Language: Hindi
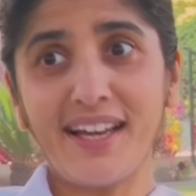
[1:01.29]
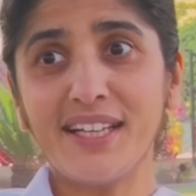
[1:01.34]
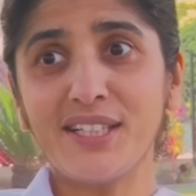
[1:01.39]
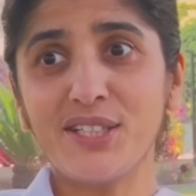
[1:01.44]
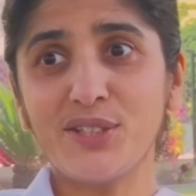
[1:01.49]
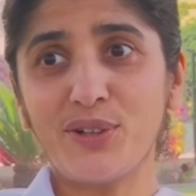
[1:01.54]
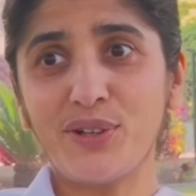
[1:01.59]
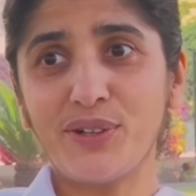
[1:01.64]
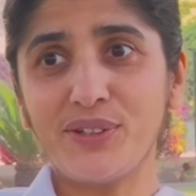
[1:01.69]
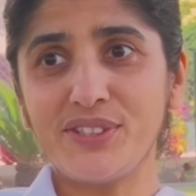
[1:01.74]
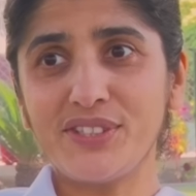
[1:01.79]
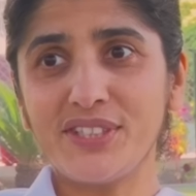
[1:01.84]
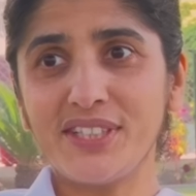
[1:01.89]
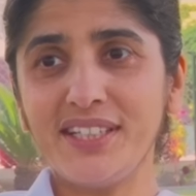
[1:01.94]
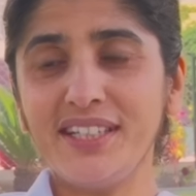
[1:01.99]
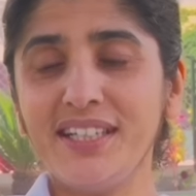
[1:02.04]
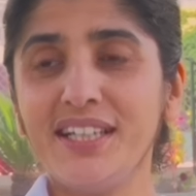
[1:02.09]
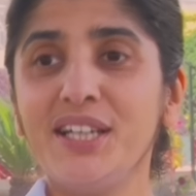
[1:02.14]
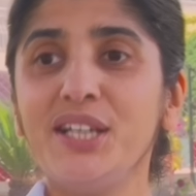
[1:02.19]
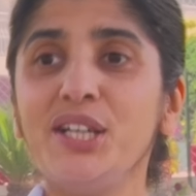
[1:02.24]
ideology
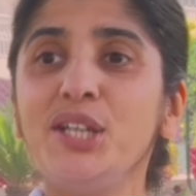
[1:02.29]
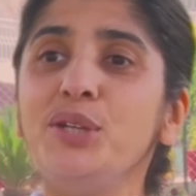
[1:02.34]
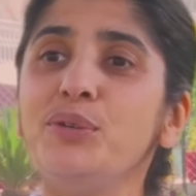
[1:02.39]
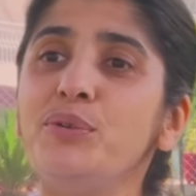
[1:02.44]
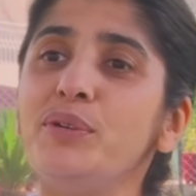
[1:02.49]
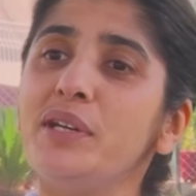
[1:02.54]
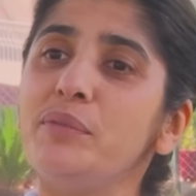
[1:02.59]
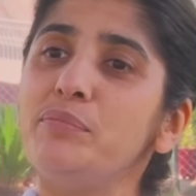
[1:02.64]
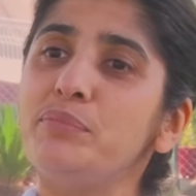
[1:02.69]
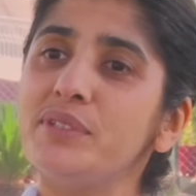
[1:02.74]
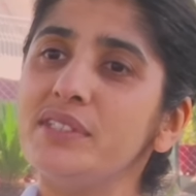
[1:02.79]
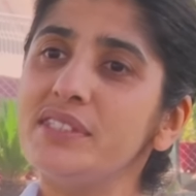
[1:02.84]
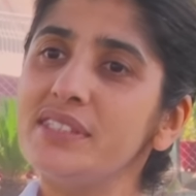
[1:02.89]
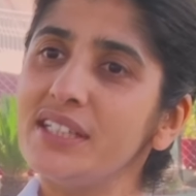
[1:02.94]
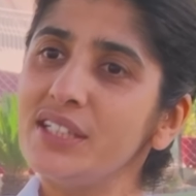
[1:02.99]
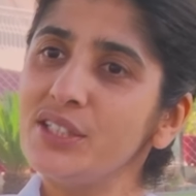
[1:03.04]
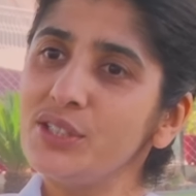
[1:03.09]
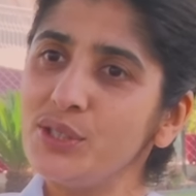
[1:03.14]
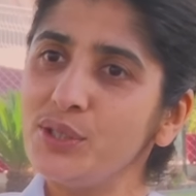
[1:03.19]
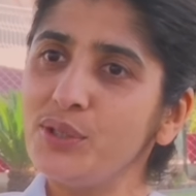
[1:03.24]
you
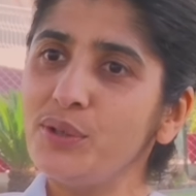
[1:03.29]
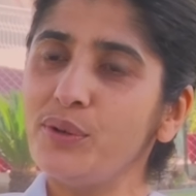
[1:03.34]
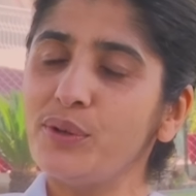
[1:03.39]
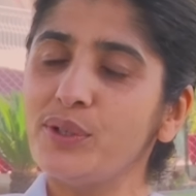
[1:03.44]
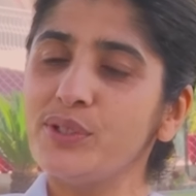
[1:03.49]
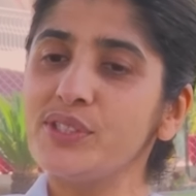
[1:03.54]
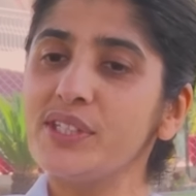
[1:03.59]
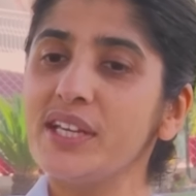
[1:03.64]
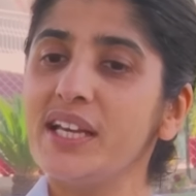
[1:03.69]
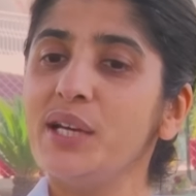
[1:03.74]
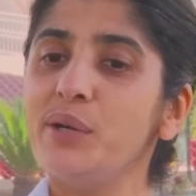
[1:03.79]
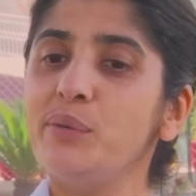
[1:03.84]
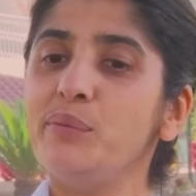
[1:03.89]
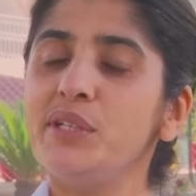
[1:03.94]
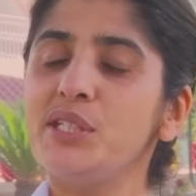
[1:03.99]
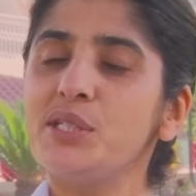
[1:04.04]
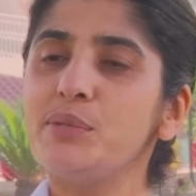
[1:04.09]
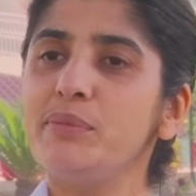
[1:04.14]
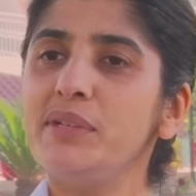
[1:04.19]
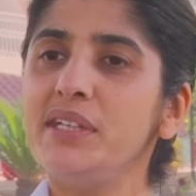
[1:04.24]
represent yours
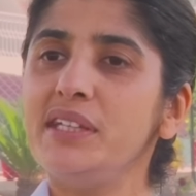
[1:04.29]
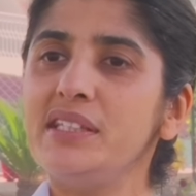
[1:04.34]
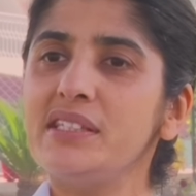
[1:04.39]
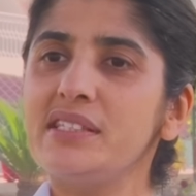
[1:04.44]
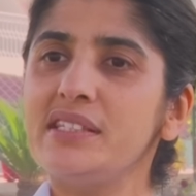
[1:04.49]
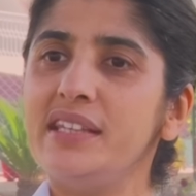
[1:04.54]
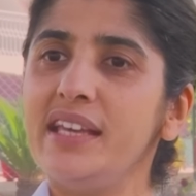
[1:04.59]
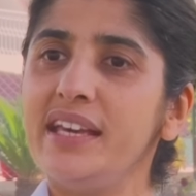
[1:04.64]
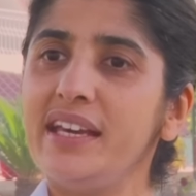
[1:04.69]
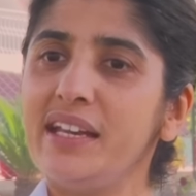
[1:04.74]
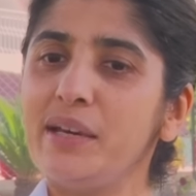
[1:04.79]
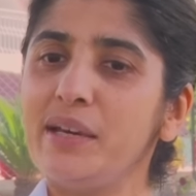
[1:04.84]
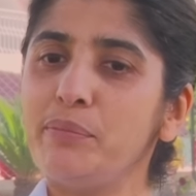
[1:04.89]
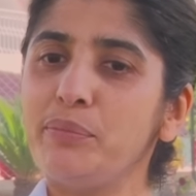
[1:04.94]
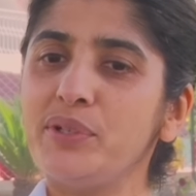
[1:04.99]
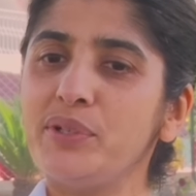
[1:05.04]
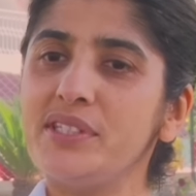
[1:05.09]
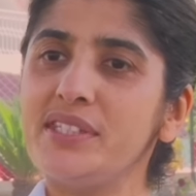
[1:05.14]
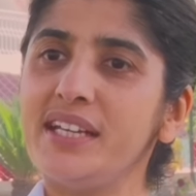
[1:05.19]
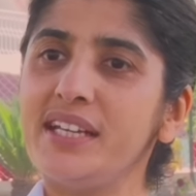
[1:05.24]
which means they
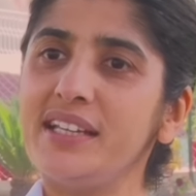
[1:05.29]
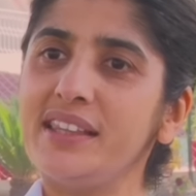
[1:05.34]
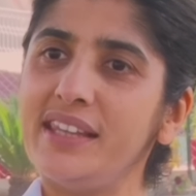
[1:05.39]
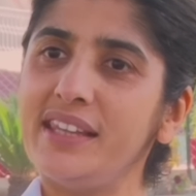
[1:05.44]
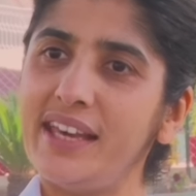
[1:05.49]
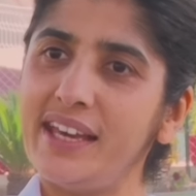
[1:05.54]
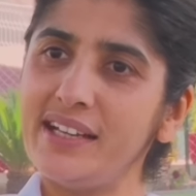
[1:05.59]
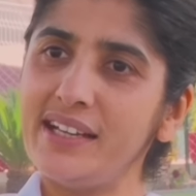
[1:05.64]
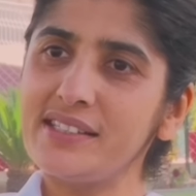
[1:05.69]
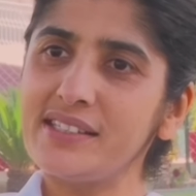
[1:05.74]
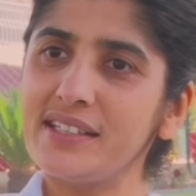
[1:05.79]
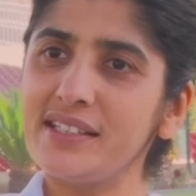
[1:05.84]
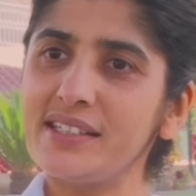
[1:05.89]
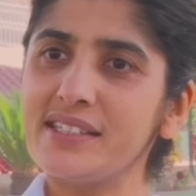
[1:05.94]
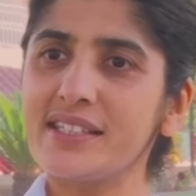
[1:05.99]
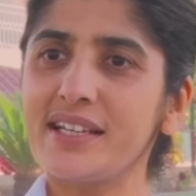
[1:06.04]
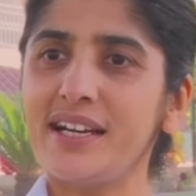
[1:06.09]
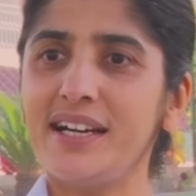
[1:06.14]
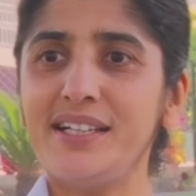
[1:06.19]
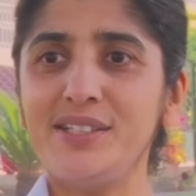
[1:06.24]
represent their
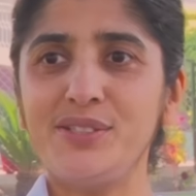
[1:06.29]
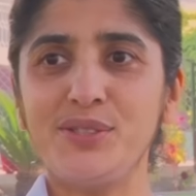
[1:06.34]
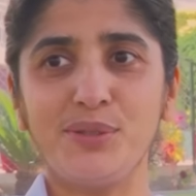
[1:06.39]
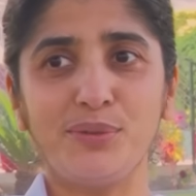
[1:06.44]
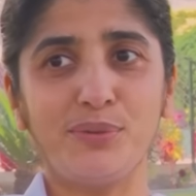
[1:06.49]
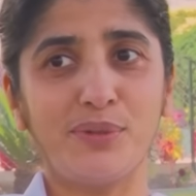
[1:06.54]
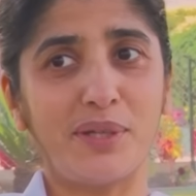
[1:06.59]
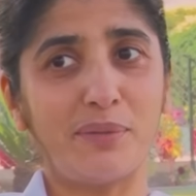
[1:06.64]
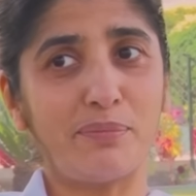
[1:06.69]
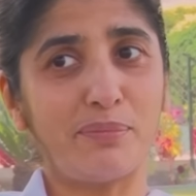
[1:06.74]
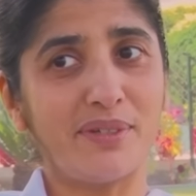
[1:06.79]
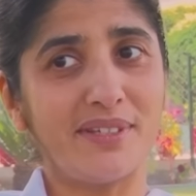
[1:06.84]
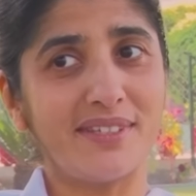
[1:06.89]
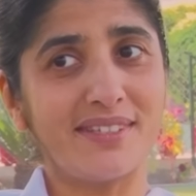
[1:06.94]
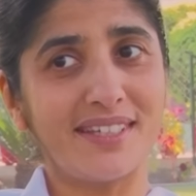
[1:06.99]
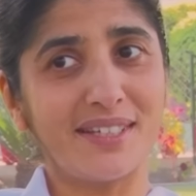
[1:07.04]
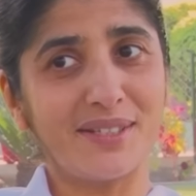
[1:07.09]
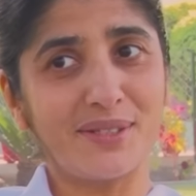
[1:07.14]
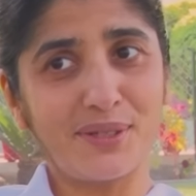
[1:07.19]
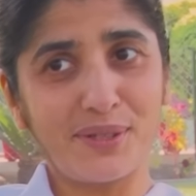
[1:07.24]
sanskars you
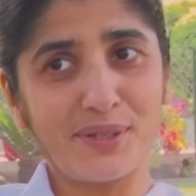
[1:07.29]
represent